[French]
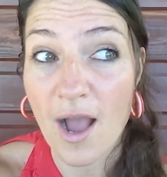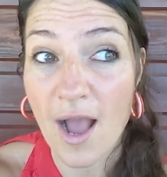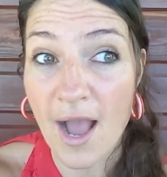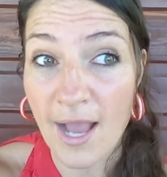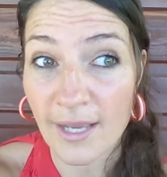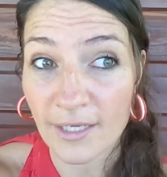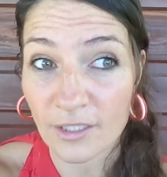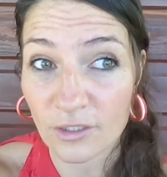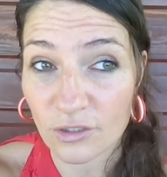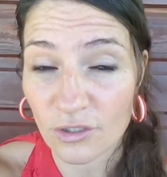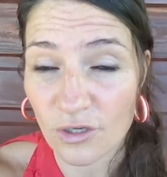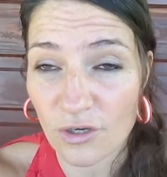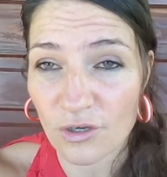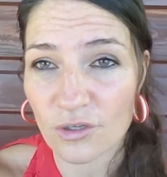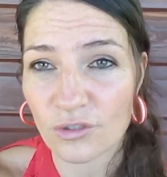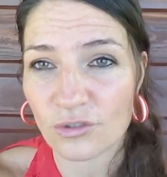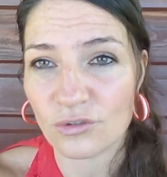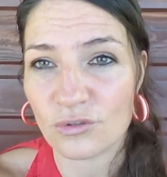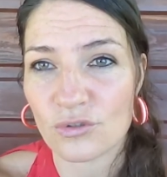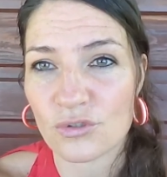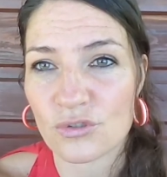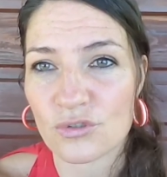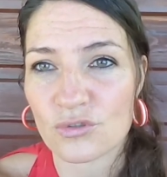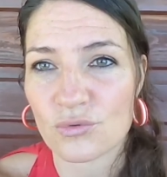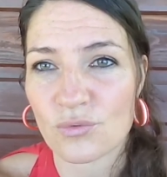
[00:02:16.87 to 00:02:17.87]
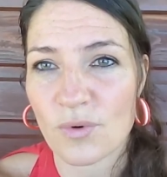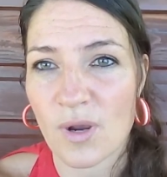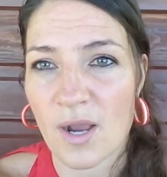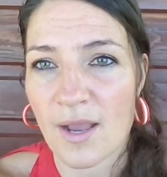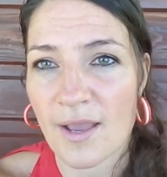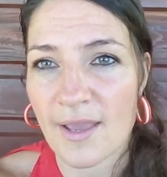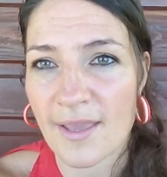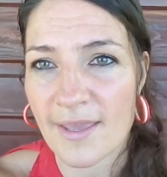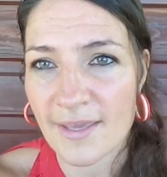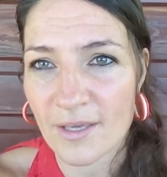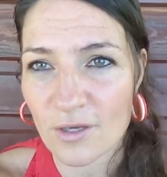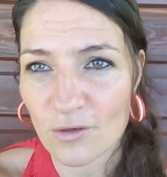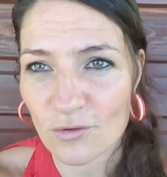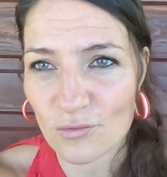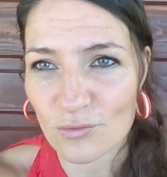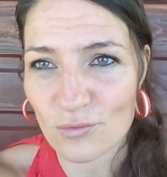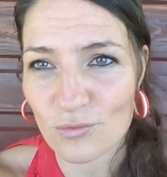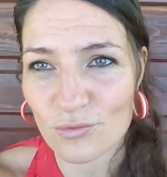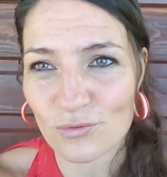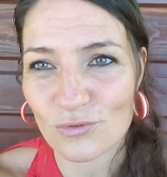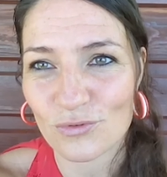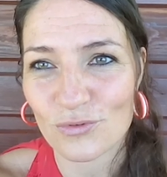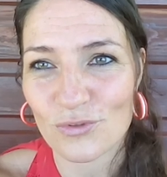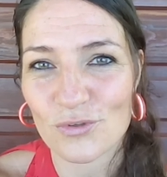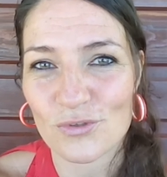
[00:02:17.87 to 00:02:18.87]
accueil de soi,
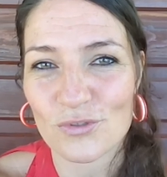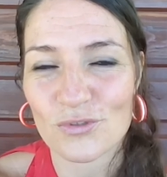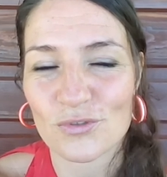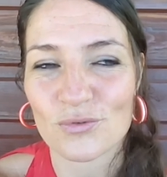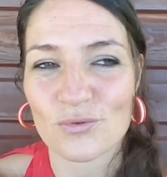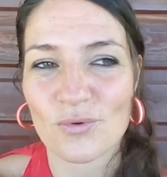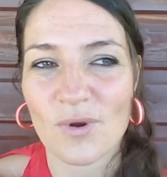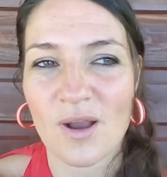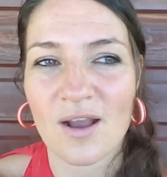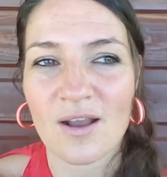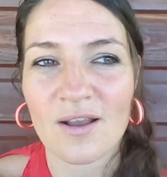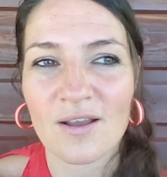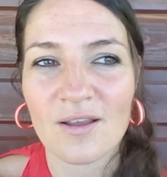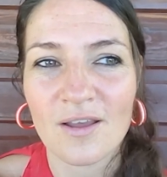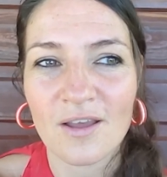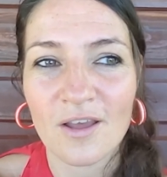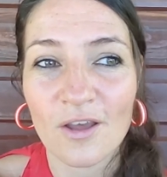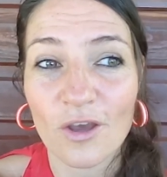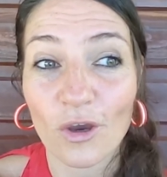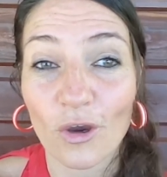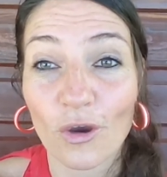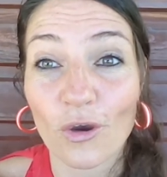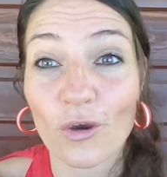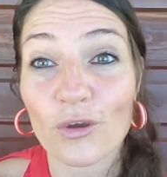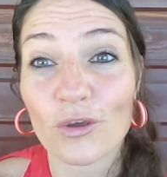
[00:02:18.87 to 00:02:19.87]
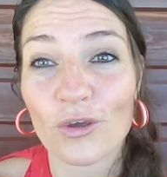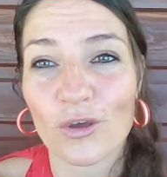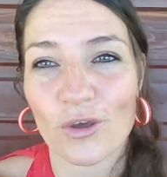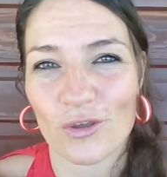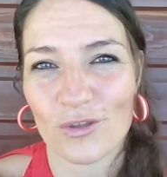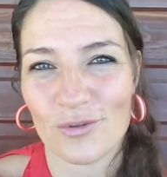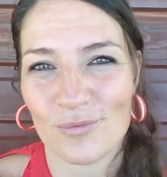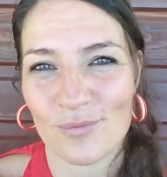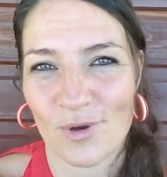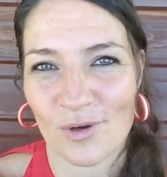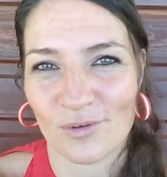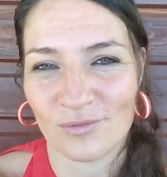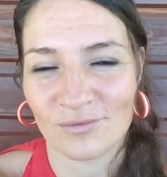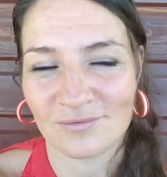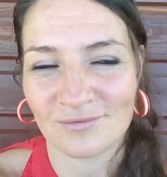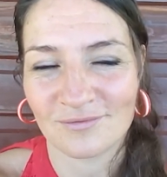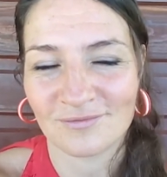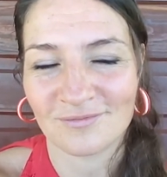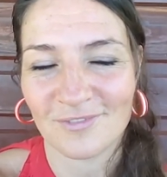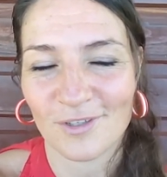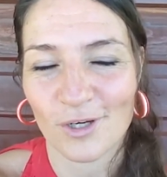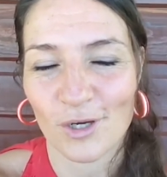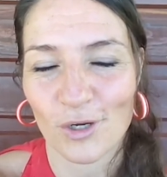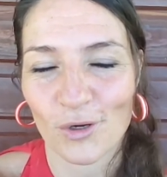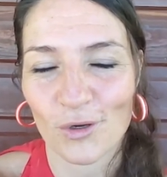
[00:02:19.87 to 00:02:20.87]
écoute de soi, recueillement,
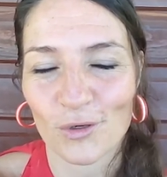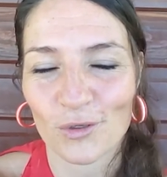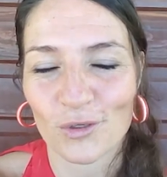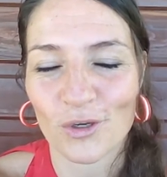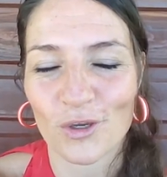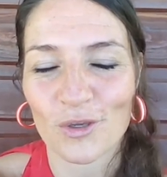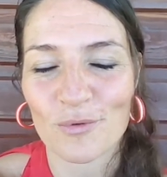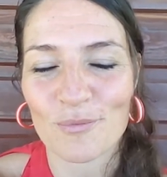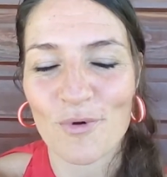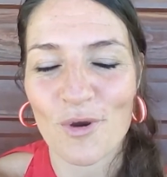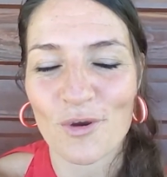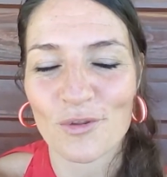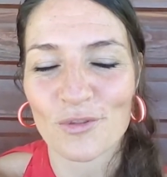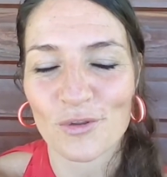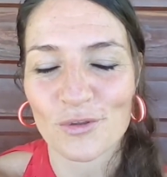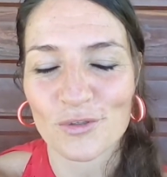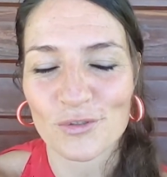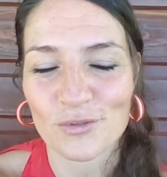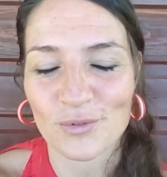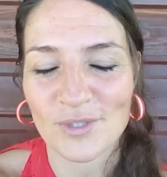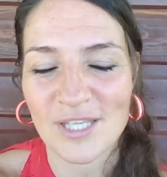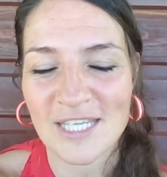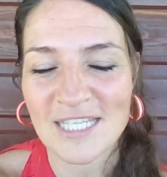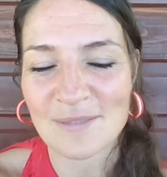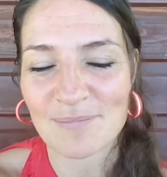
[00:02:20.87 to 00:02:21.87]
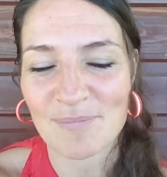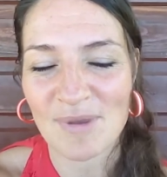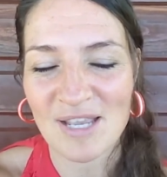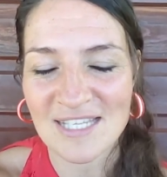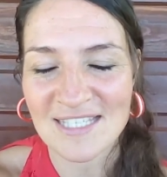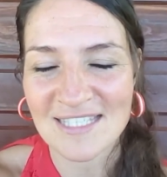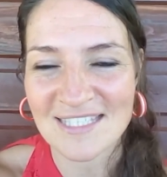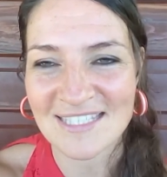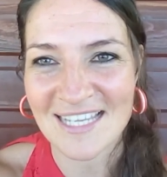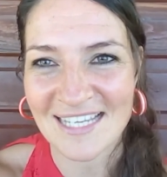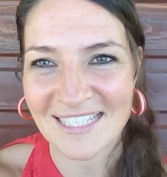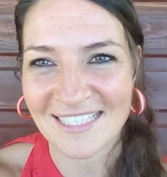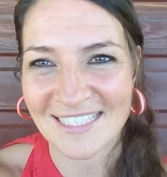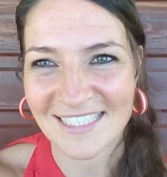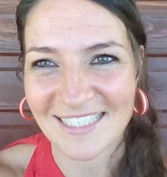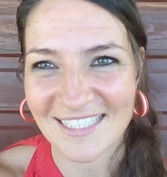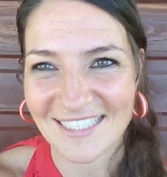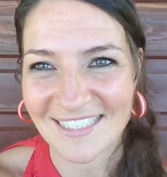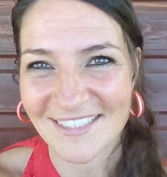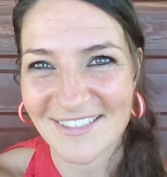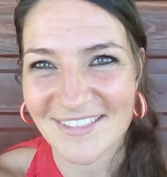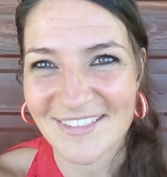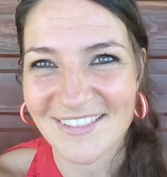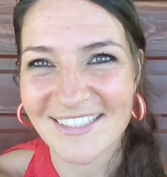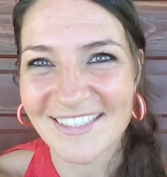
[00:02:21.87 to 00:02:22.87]
recueillement dans son espace
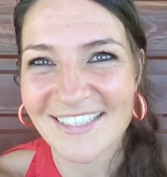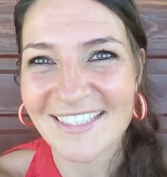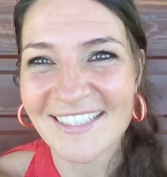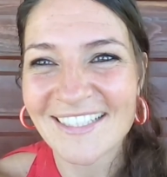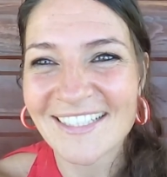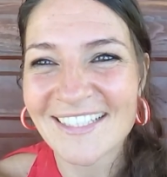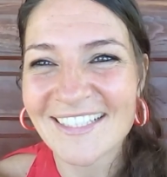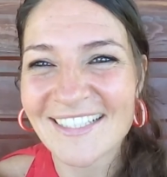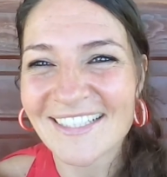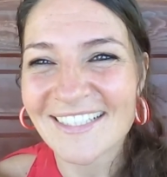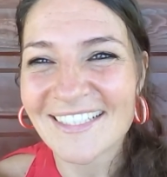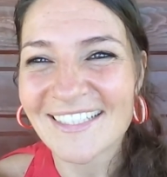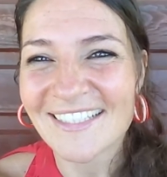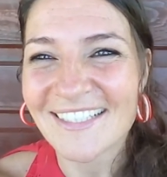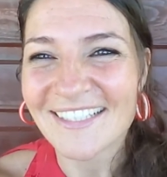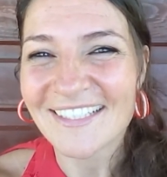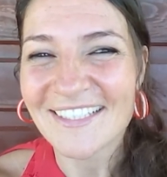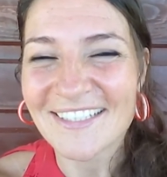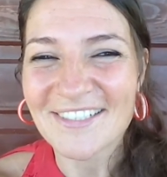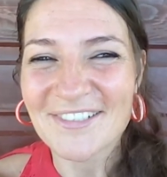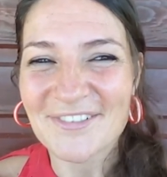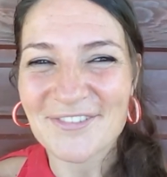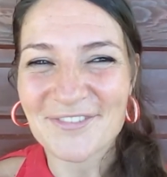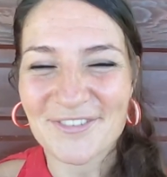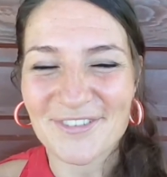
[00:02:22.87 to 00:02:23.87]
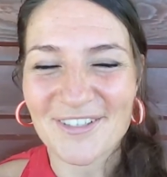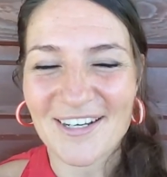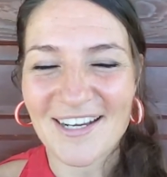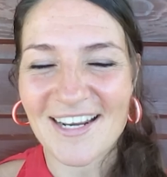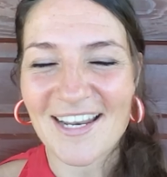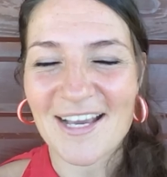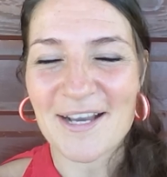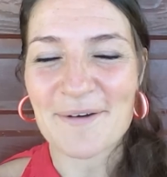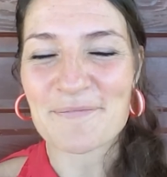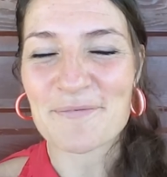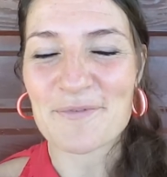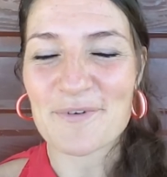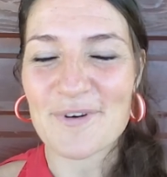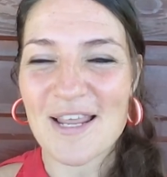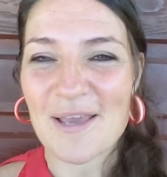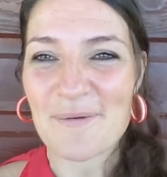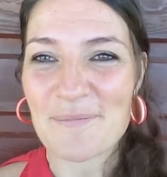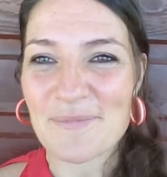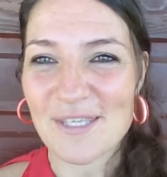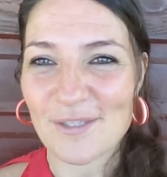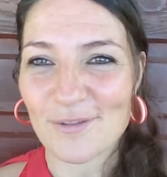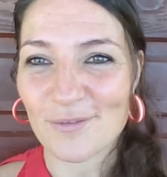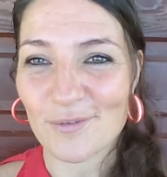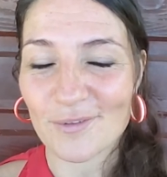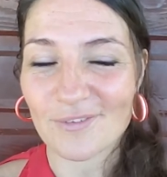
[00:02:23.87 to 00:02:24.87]
sacré. Voilà pour la
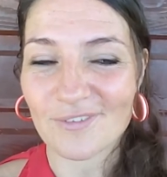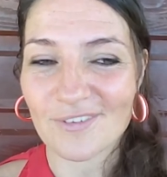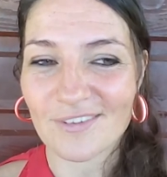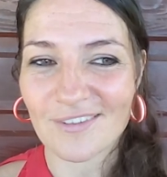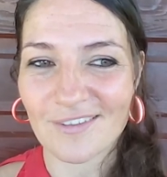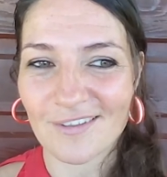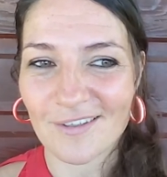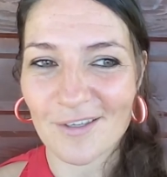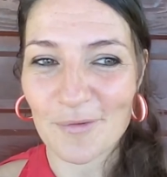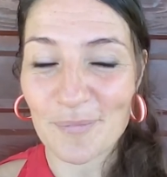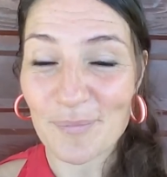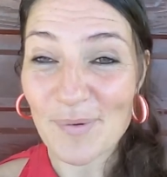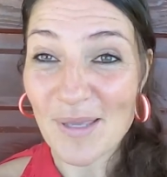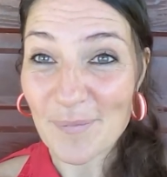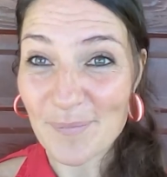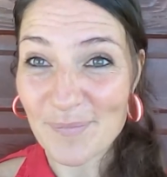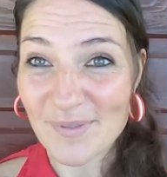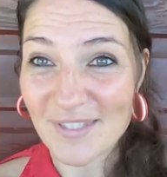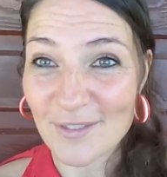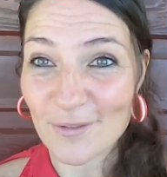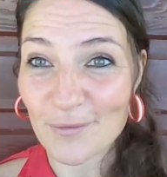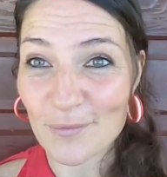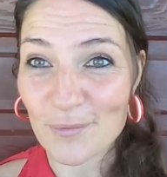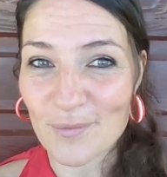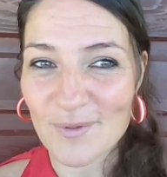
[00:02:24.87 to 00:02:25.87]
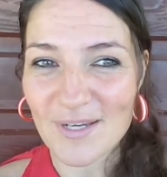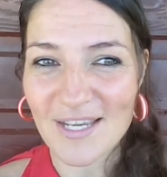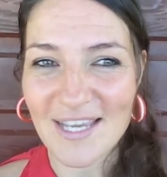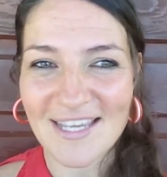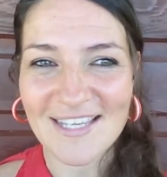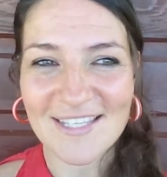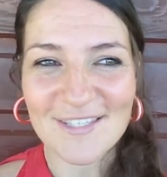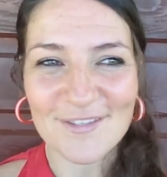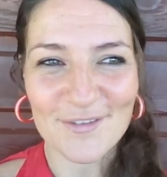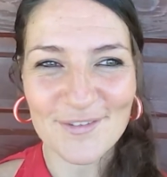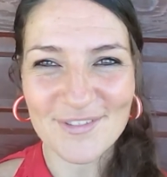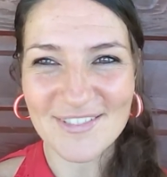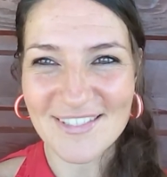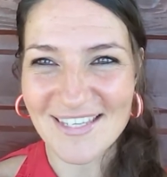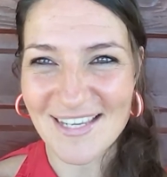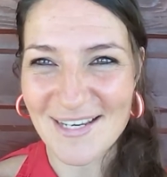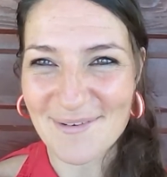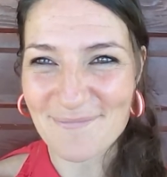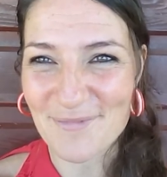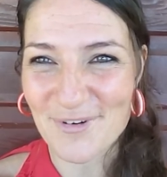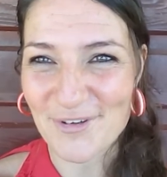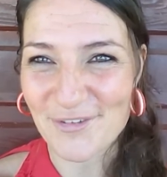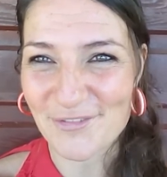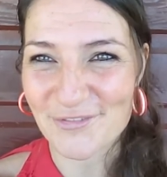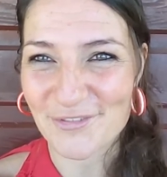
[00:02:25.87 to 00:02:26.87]
minute euh, papillon,
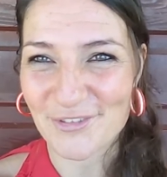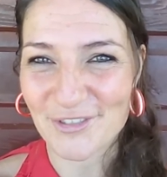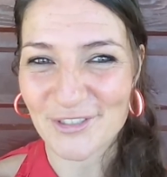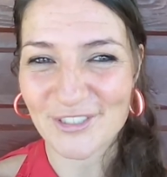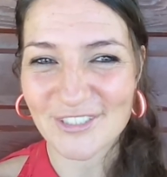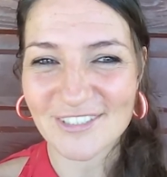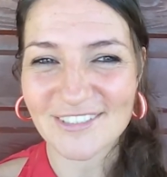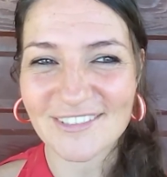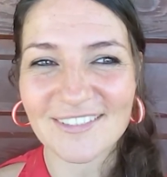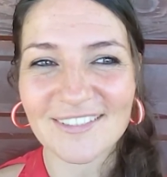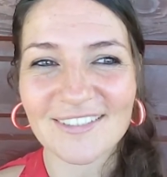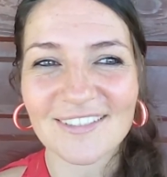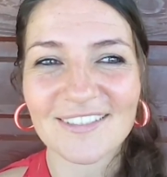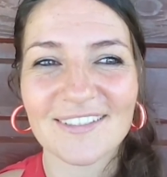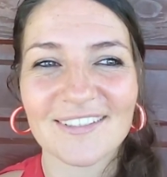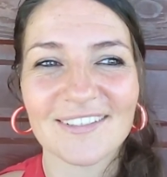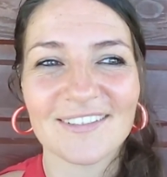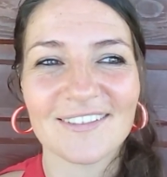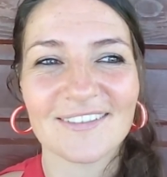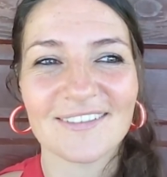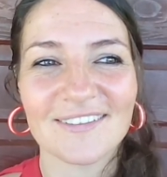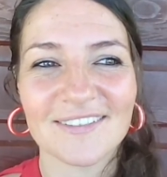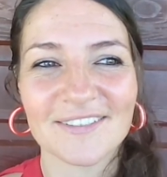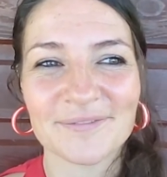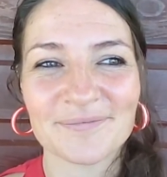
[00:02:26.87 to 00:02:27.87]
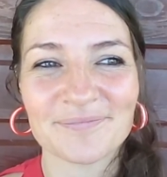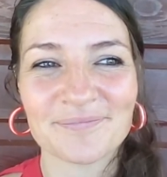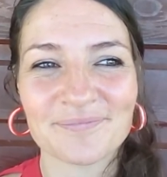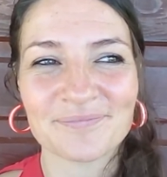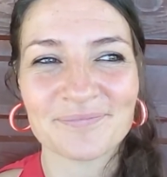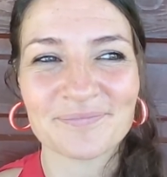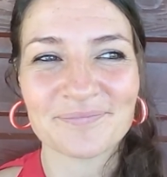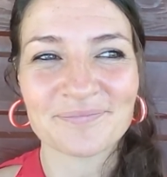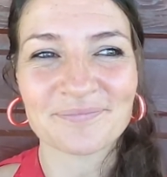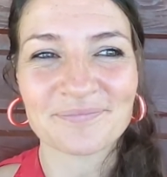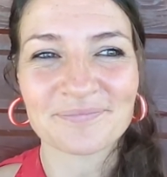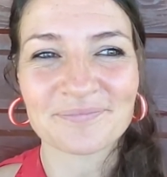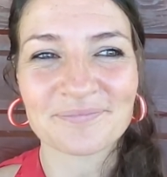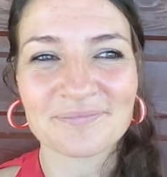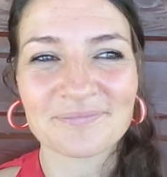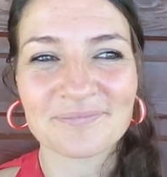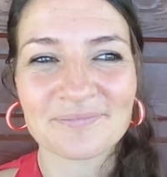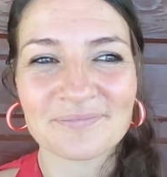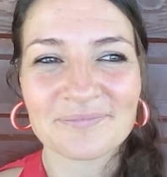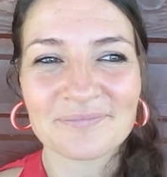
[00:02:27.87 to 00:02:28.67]
essentiellement votre, euh,